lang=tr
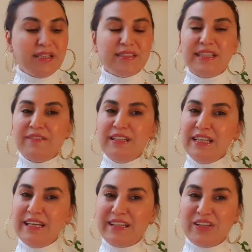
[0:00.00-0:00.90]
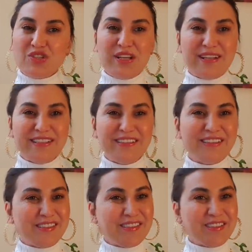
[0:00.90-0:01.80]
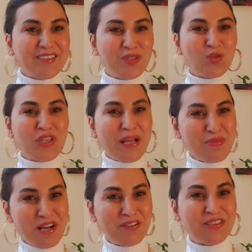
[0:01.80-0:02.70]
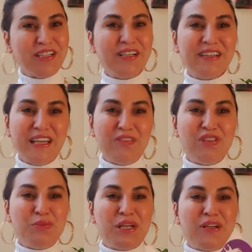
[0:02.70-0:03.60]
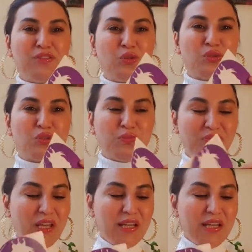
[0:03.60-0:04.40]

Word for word: Sevgili yengeçler nasılsınız? Güzel bir hafta, keyifli bir hafta olsun.